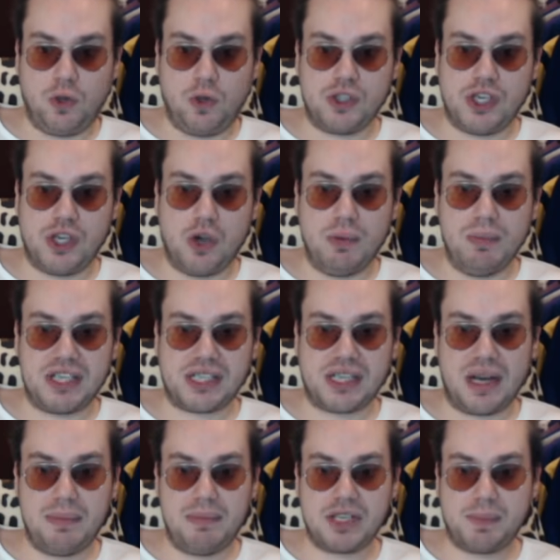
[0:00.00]
così come
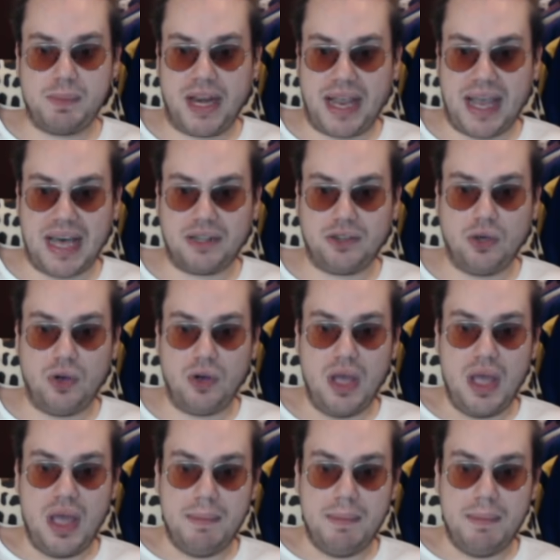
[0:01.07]
sarebbe sprecato